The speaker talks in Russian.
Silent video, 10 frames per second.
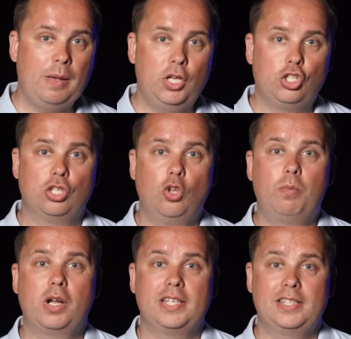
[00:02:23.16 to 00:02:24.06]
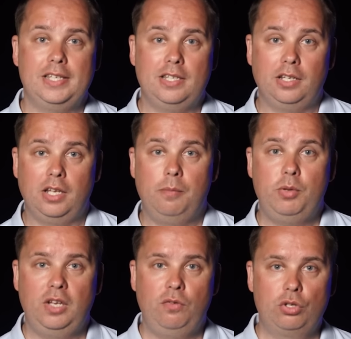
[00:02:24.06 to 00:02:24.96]
поменьше, но показательные.
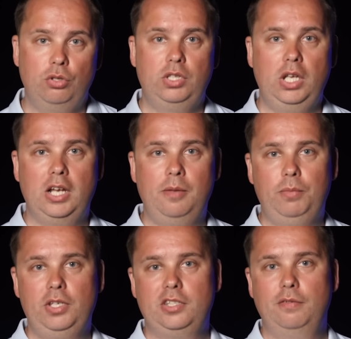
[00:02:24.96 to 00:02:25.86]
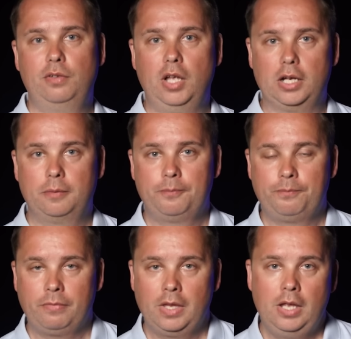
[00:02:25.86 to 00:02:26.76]
Перевернутый олимпийский флаг.
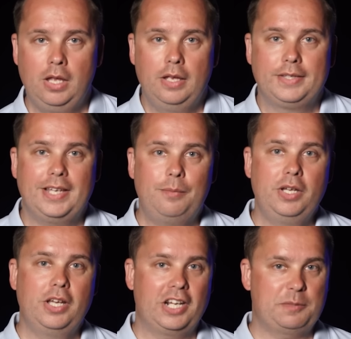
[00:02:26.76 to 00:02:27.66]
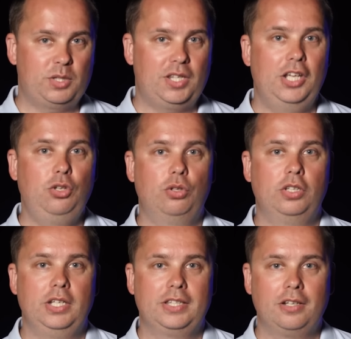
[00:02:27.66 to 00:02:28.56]
Самые
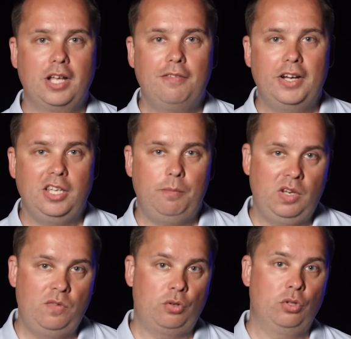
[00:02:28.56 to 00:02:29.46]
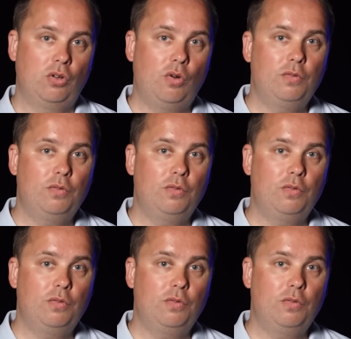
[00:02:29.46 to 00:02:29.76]
распространенные толкования перевернутого